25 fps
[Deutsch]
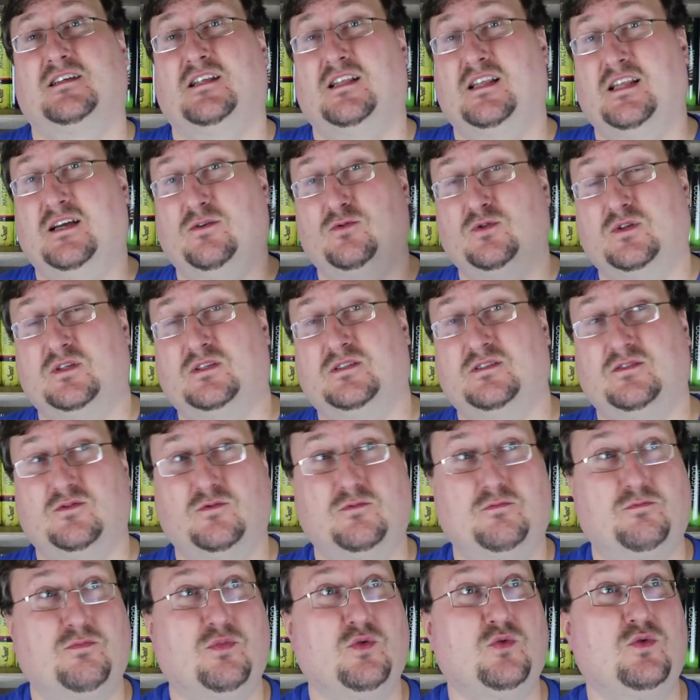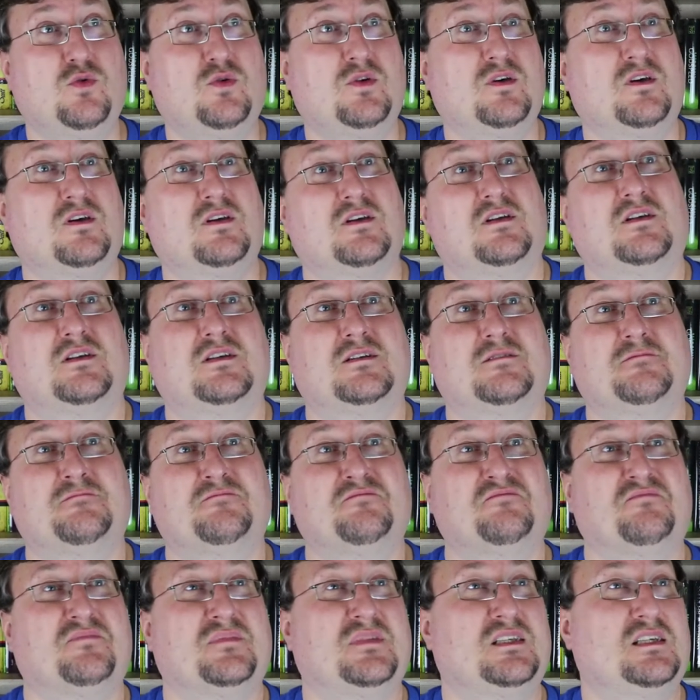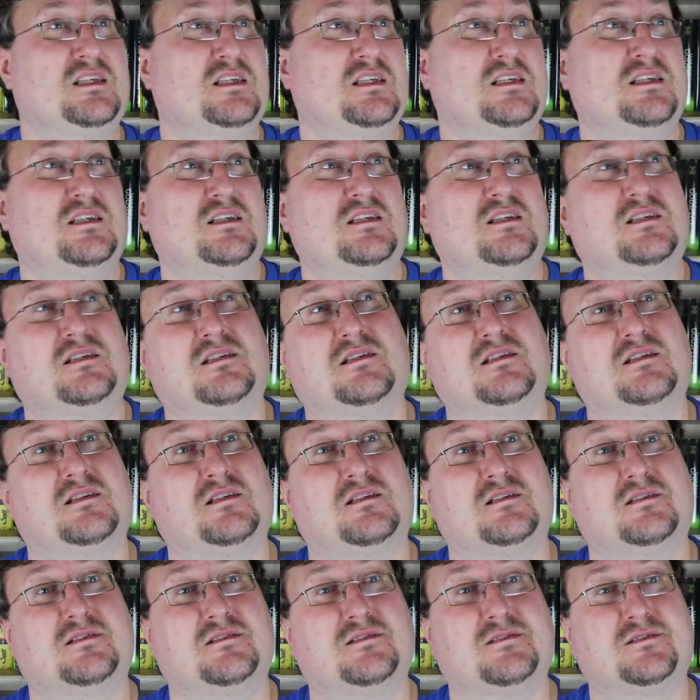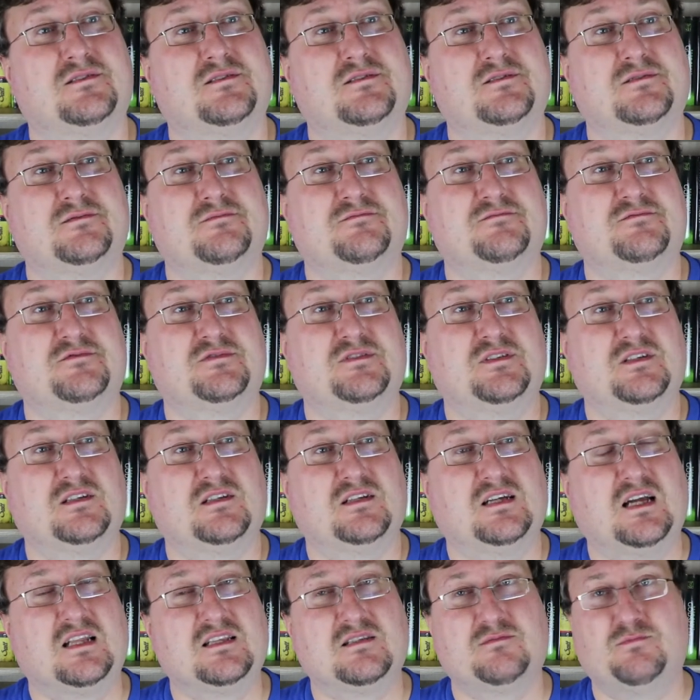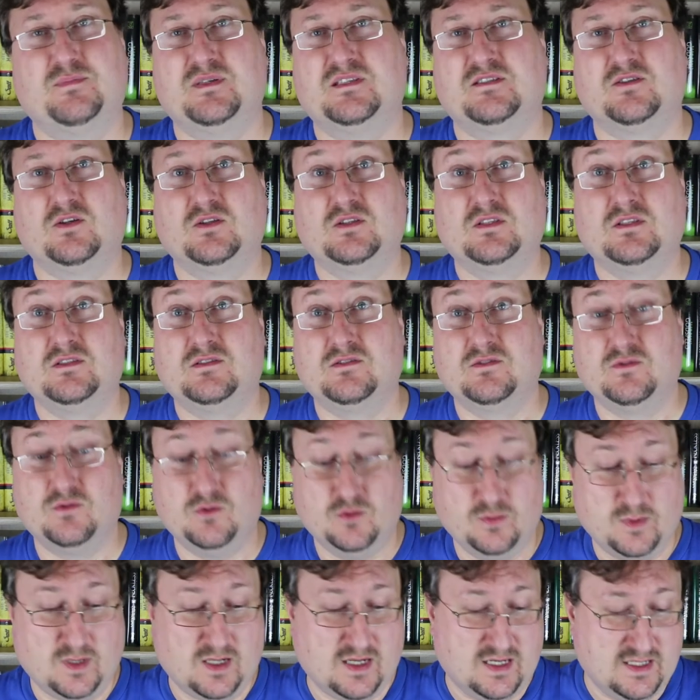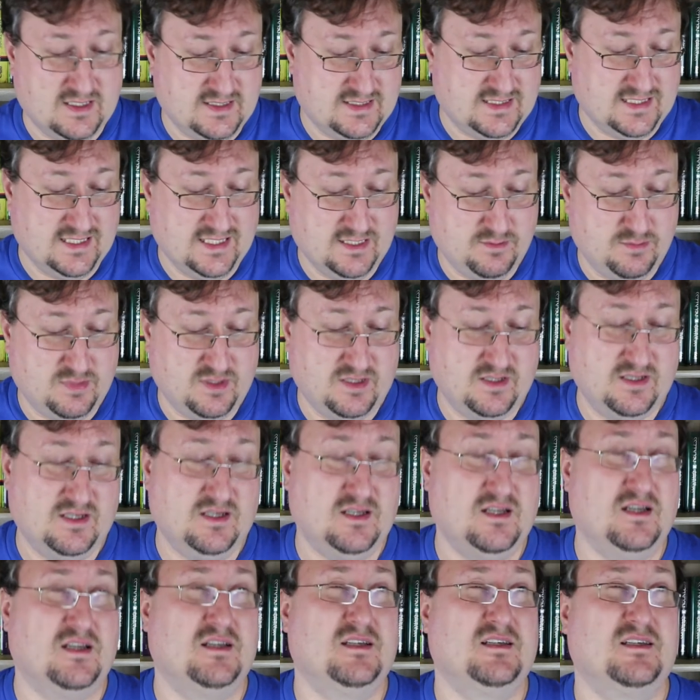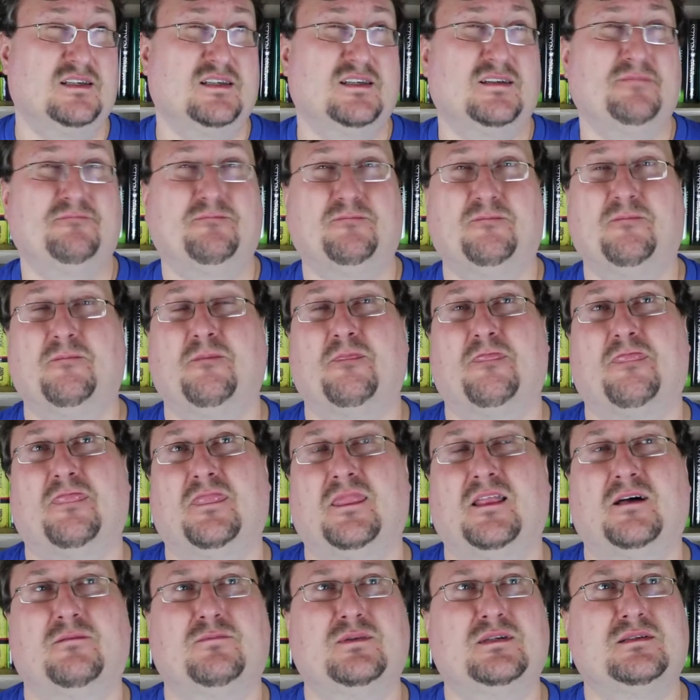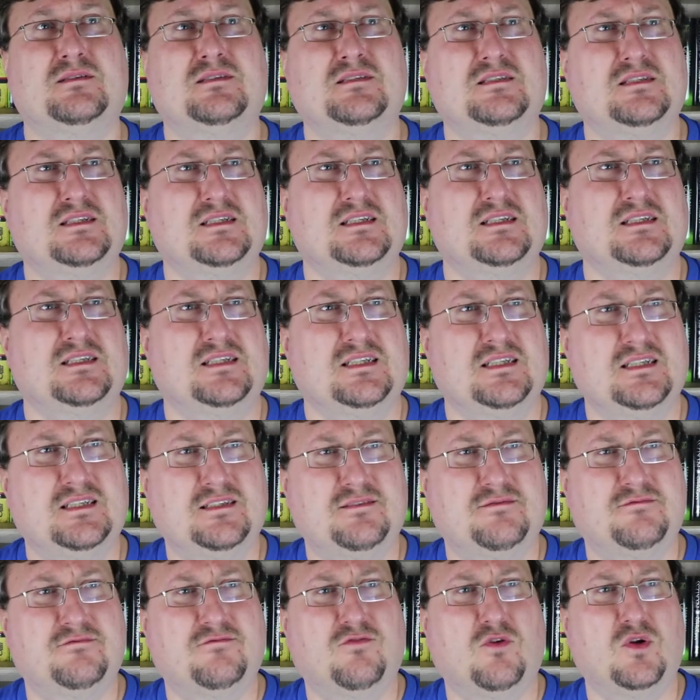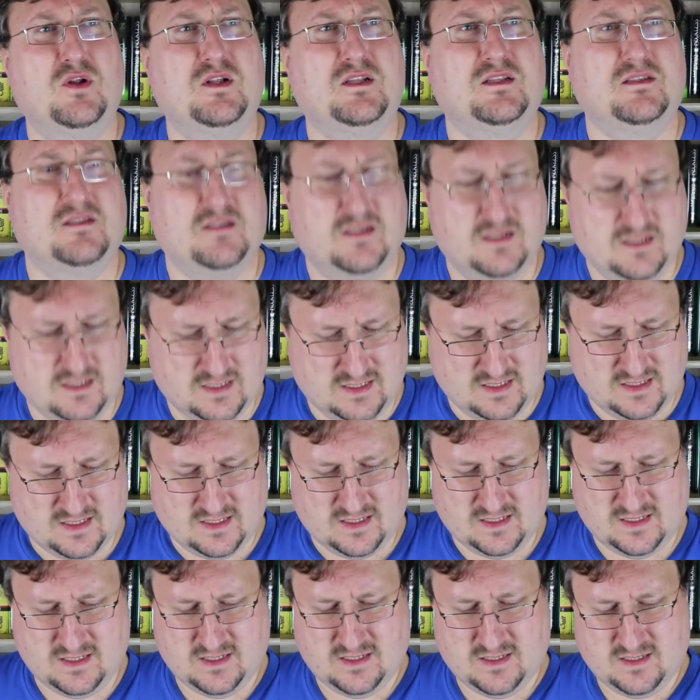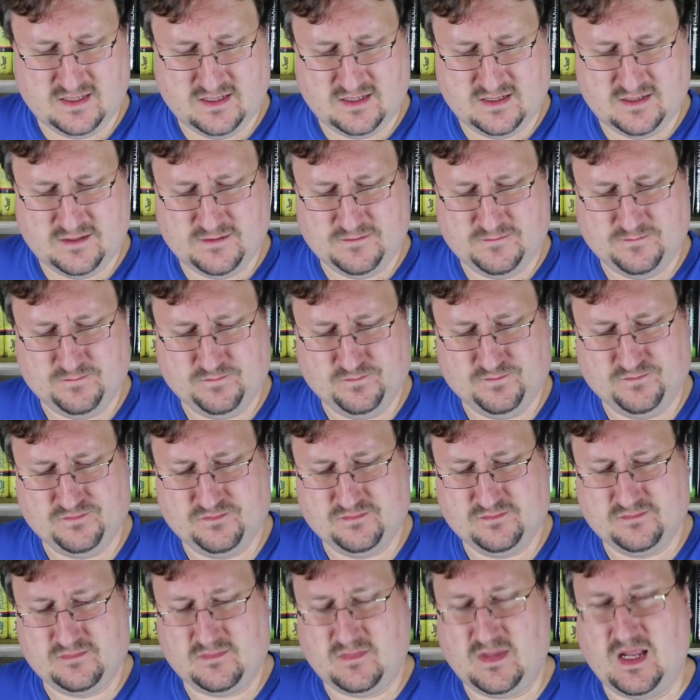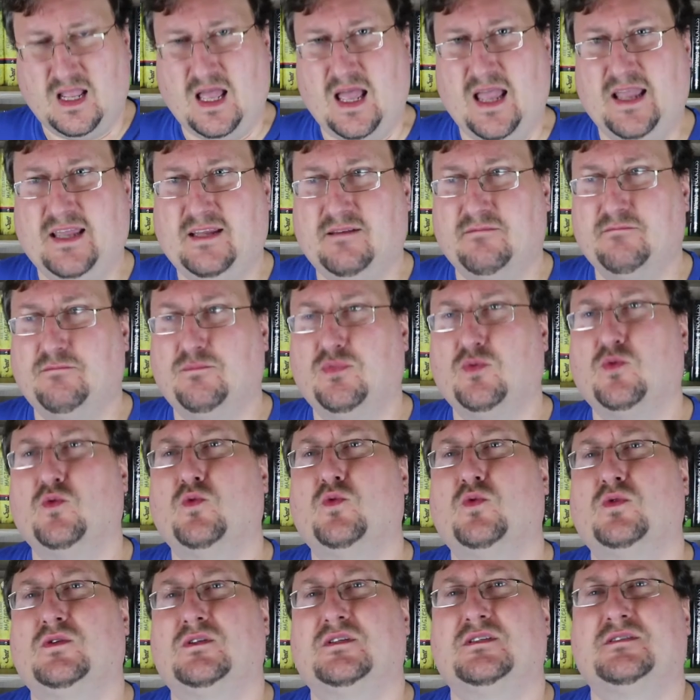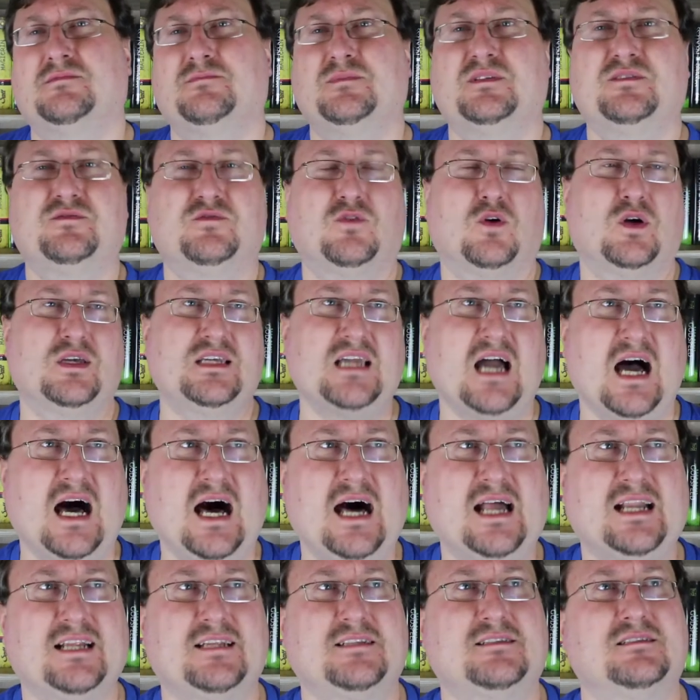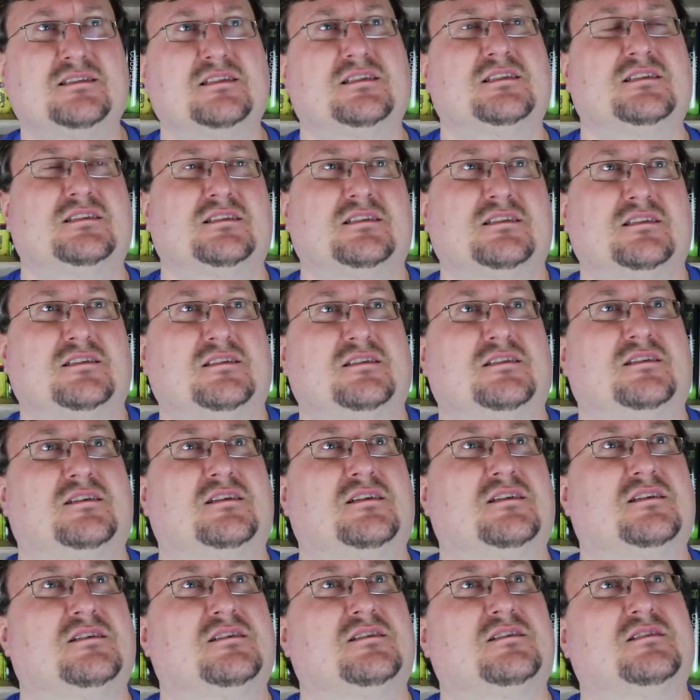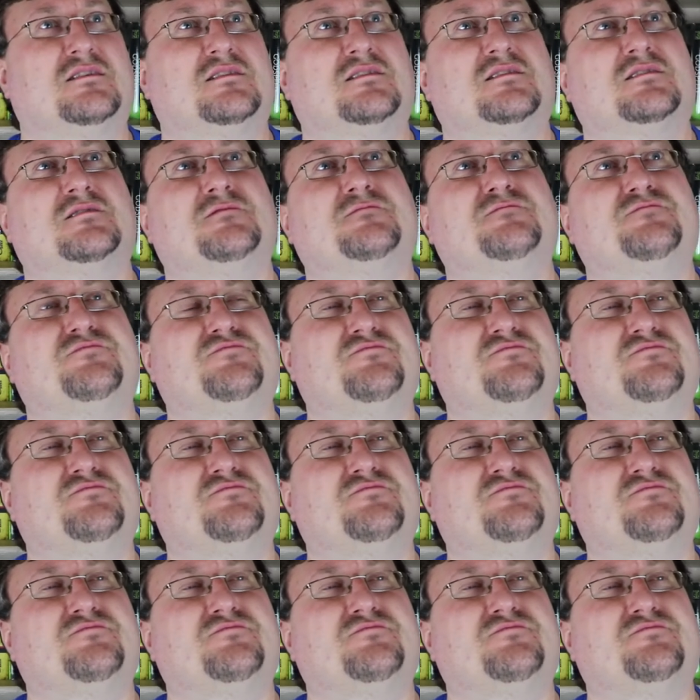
lauter so Bücher, die ich äh, für ganz besonders und über alles liebe. Äh, aber ich wollte äh, ein Buch, das mich vor Jahren äh,